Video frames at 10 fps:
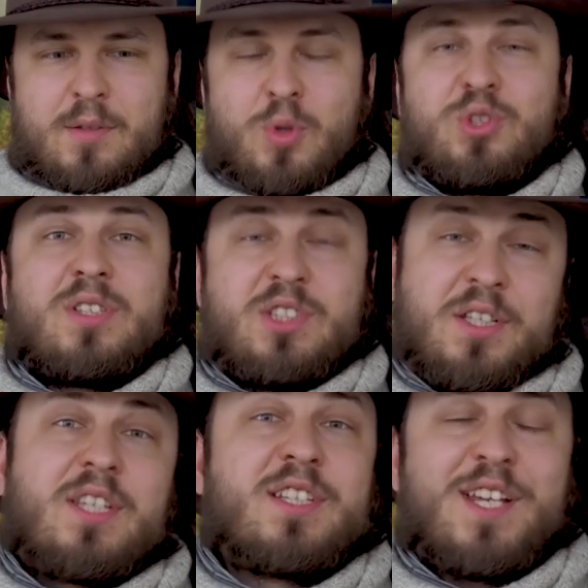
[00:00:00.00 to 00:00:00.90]
może
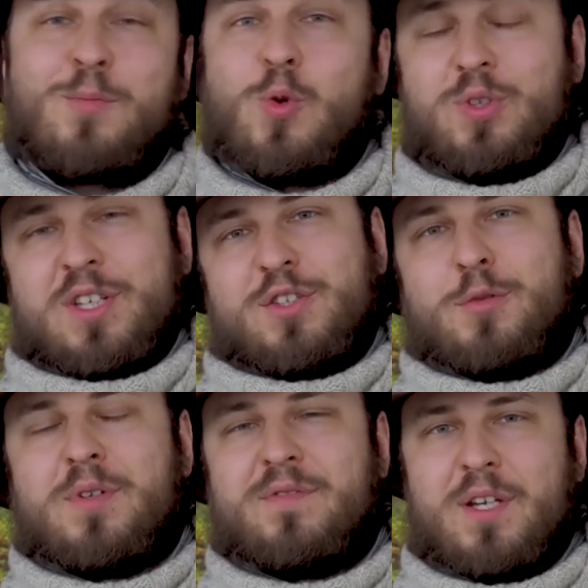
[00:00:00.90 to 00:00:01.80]
dzięki temu
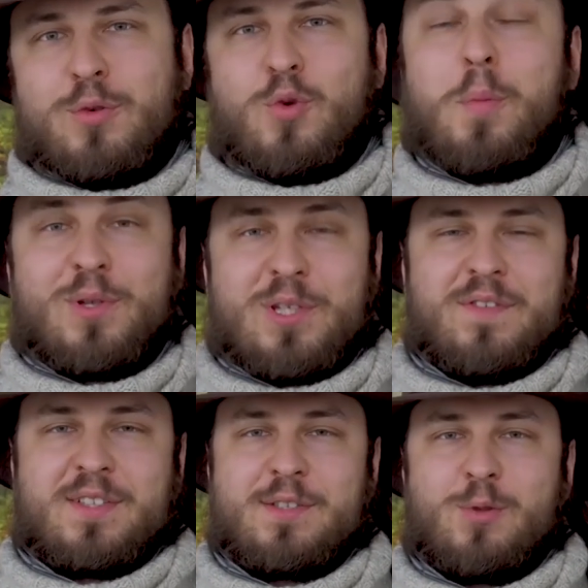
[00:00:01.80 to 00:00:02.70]
uniknąłbym wielu
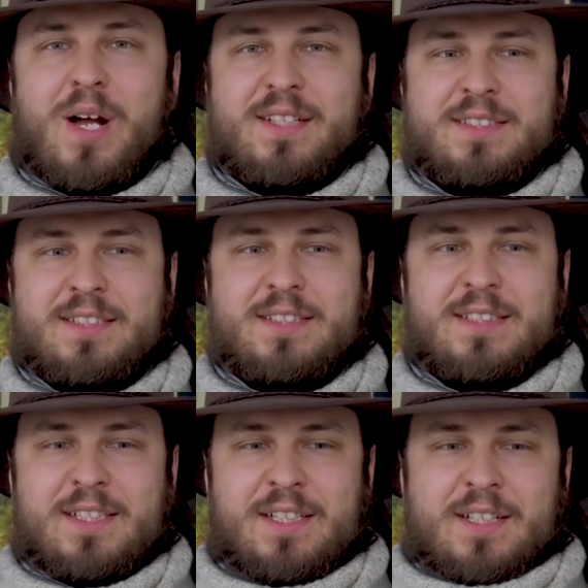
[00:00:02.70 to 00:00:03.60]
kłopotliwych sytuacji,
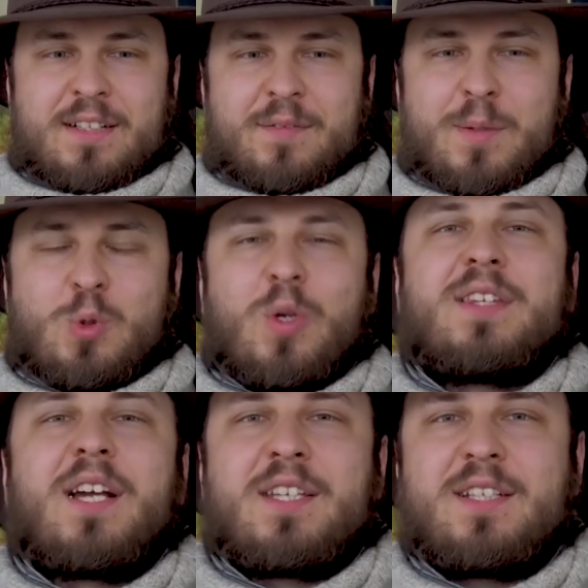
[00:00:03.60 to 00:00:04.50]
na
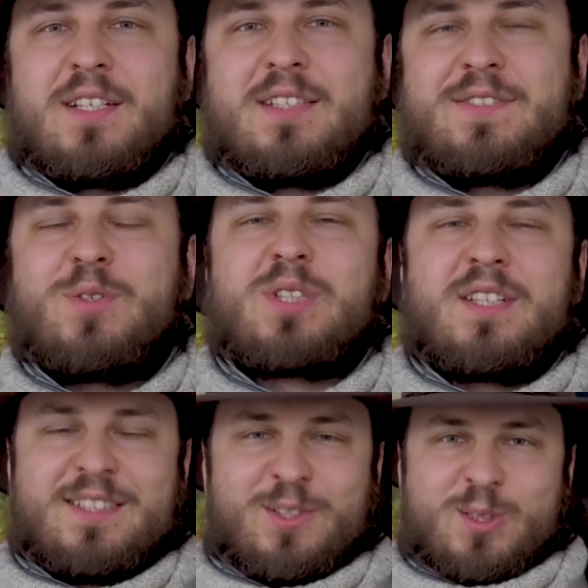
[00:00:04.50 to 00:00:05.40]
przykład takich
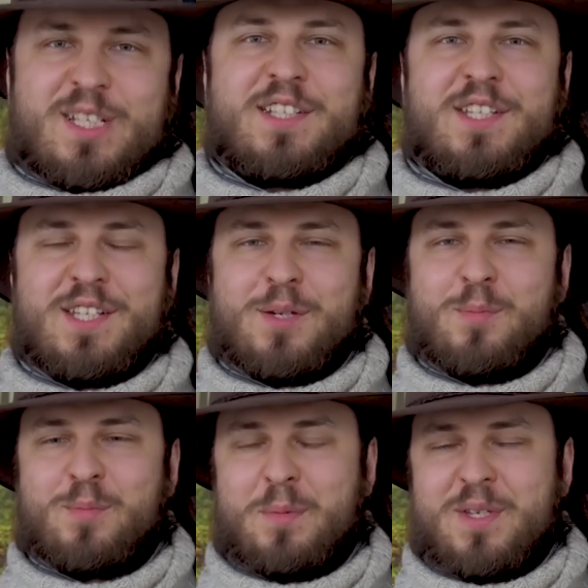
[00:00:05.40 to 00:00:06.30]
związanych z
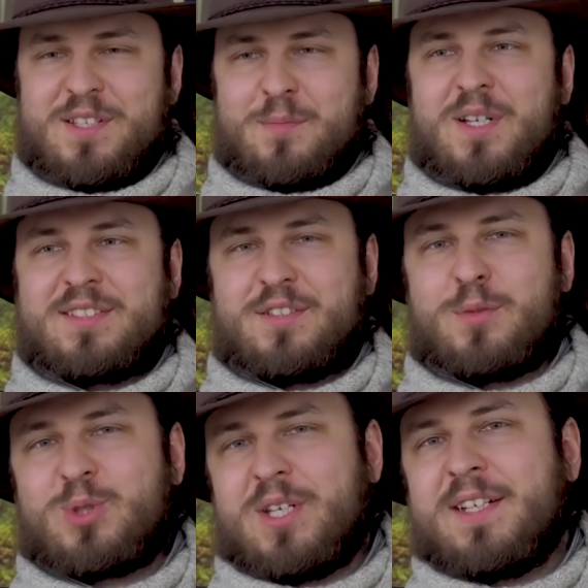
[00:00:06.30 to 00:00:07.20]
roztargnieniem. Pamiętam bardzo
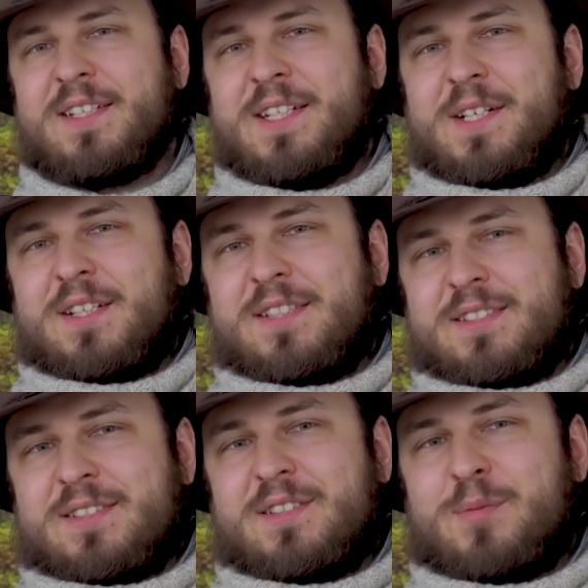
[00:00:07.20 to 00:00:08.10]
dobrze
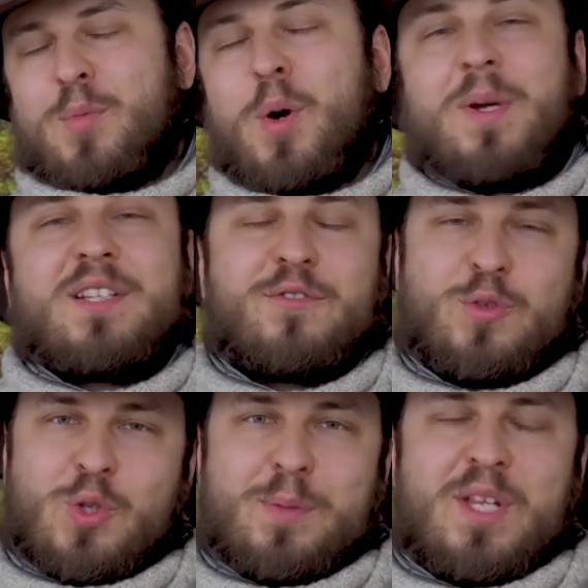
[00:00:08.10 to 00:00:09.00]
e, moment, w
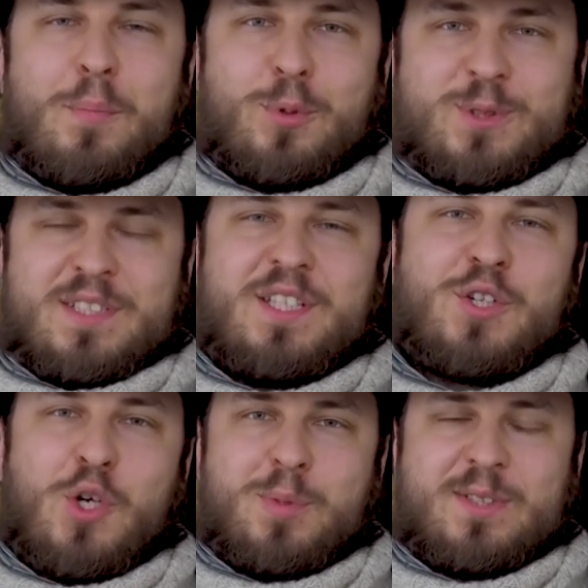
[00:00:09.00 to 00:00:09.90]
którym na pustyni
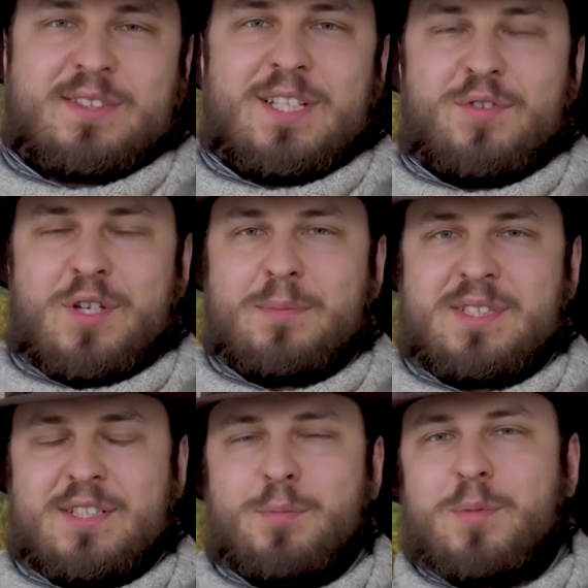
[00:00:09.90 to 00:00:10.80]
Gobi zostawiłem
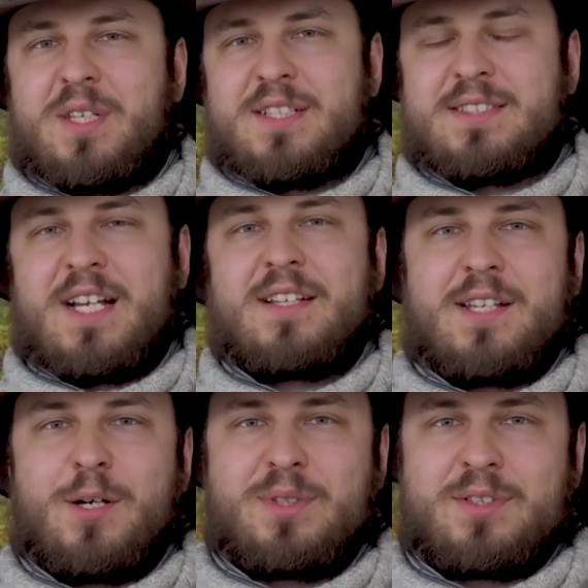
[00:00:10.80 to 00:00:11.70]
za sobą jeden
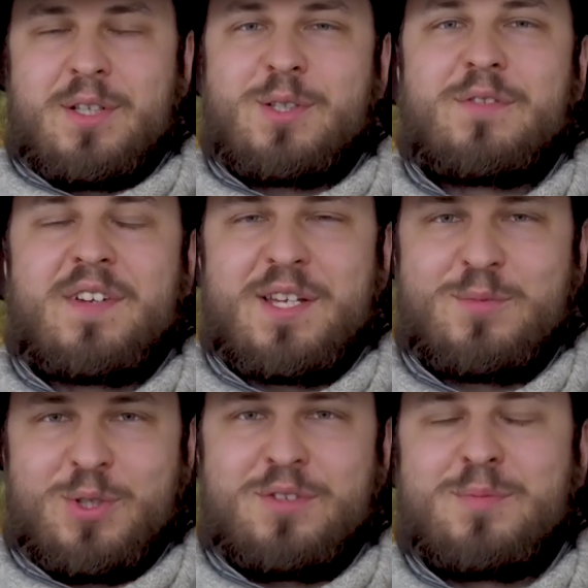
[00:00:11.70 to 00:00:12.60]
sandał i zorientowałem
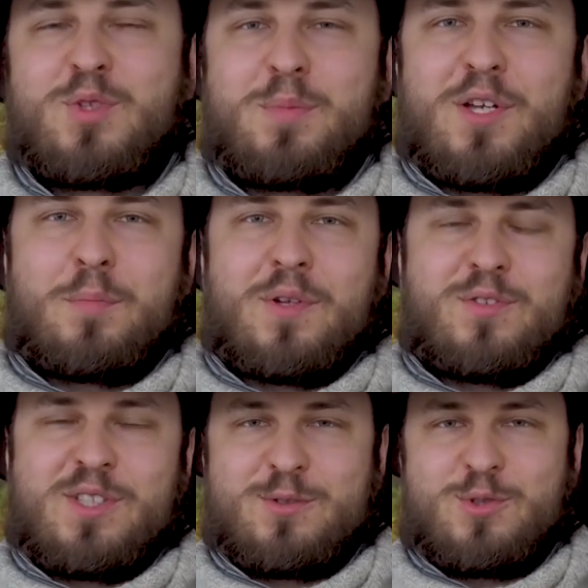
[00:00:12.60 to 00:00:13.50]
się o tym dopiero po
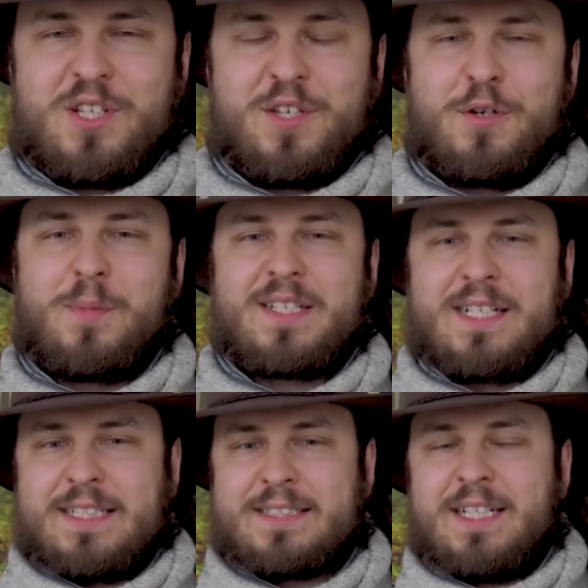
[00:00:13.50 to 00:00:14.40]
23
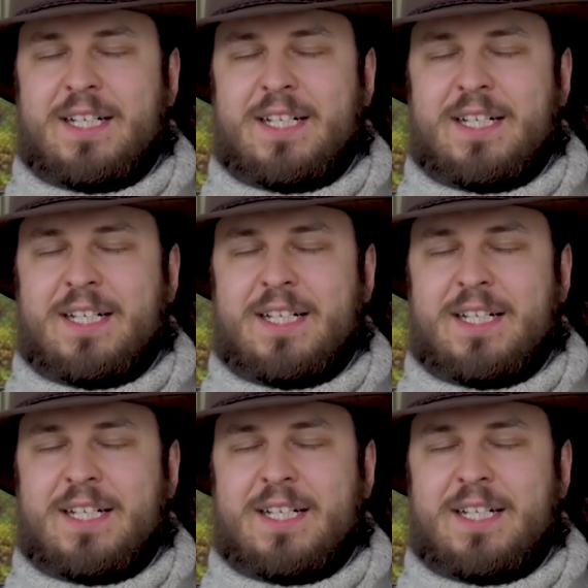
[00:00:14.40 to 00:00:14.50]
kilometrach